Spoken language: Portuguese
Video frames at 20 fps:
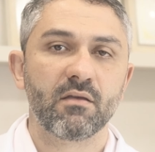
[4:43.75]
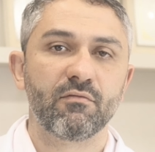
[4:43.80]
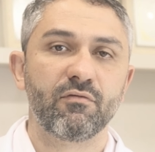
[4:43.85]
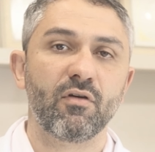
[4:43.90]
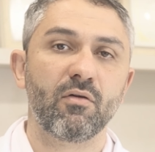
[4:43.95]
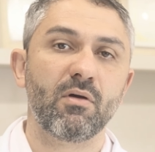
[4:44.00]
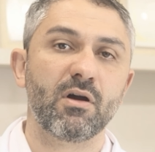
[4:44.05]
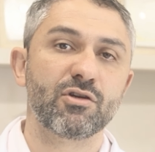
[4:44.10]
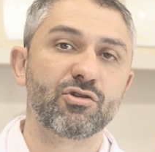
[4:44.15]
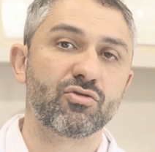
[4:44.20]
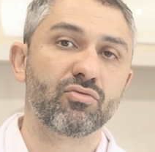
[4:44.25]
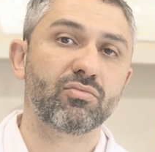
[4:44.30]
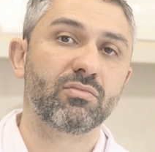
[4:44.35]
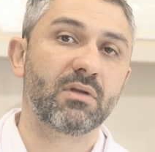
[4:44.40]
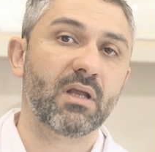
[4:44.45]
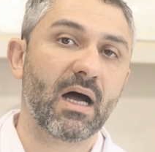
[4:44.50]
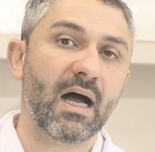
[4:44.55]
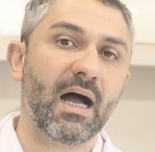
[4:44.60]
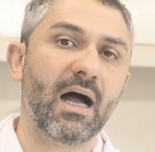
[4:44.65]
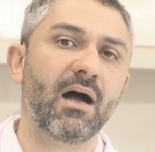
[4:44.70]
Vão
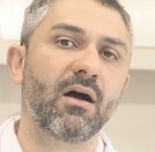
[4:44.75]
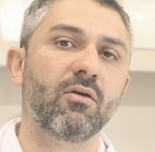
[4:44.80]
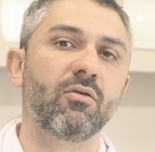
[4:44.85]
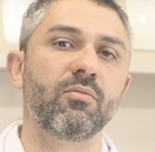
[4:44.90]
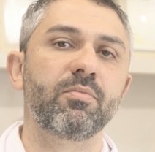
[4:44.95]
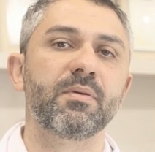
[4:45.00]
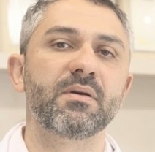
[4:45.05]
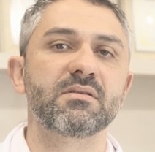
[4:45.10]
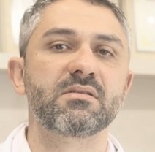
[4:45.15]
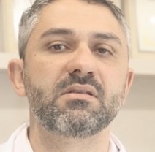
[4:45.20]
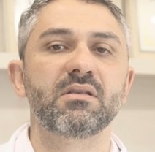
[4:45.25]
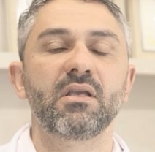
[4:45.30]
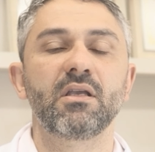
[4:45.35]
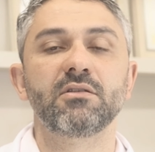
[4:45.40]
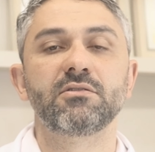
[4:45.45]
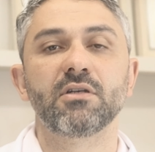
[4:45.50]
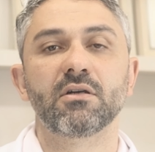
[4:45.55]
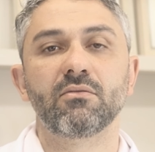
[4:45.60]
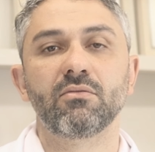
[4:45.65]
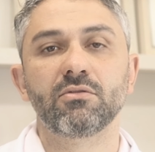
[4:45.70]
ajudar o
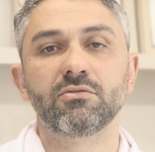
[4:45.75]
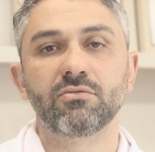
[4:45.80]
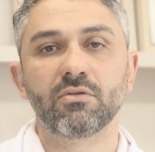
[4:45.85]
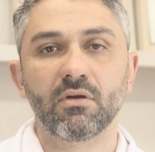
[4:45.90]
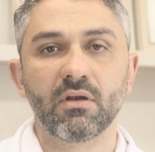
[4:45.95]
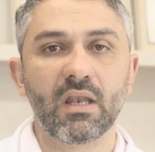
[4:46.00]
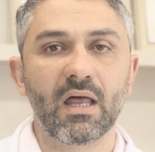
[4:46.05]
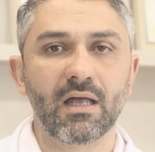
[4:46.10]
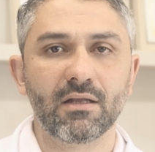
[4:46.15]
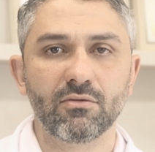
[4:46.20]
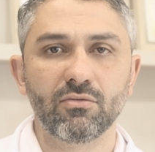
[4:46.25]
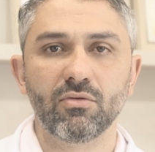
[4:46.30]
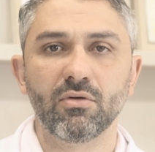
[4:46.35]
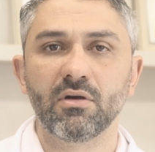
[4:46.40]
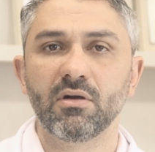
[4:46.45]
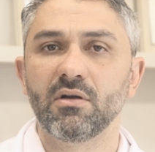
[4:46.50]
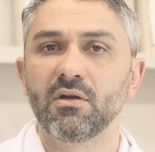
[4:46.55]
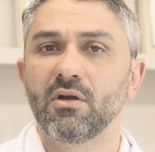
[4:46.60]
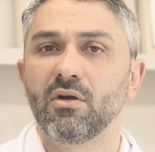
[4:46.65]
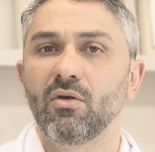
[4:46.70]
paciente a controlar a
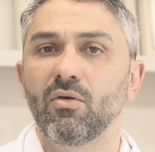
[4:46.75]
dor.